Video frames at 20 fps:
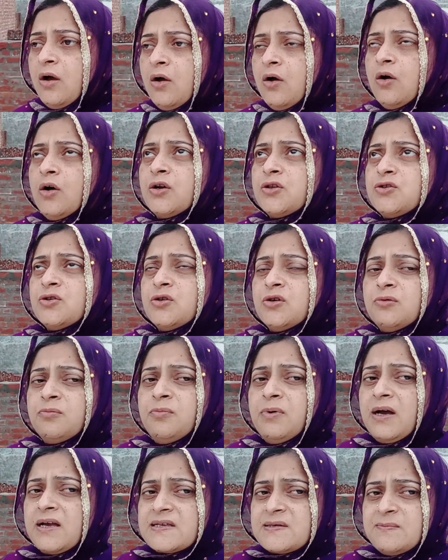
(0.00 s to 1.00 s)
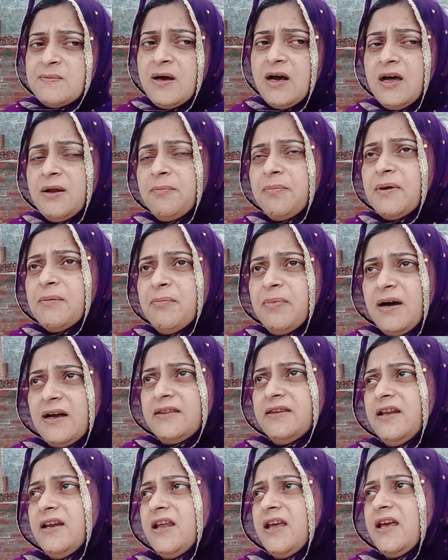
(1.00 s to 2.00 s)
और जो आसमान पे
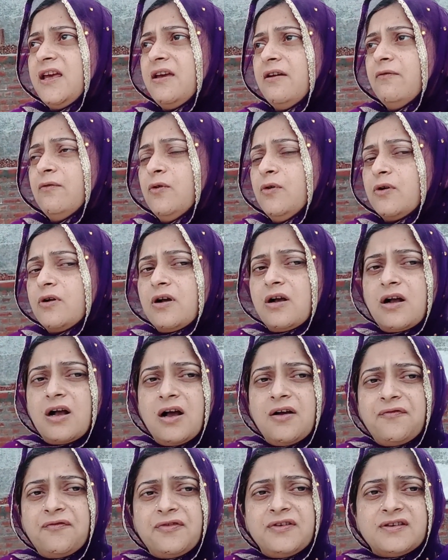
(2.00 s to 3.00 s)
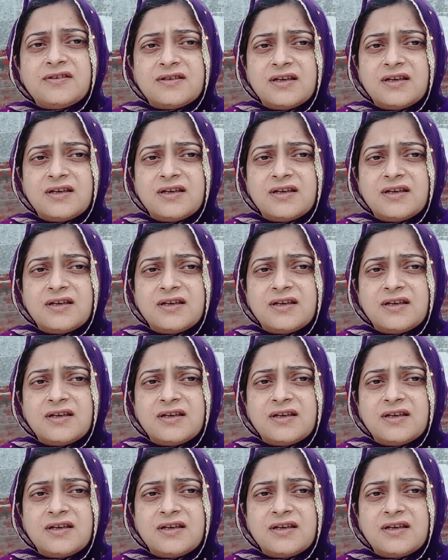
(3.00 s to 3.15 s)
बादल हैं वो काफ़ी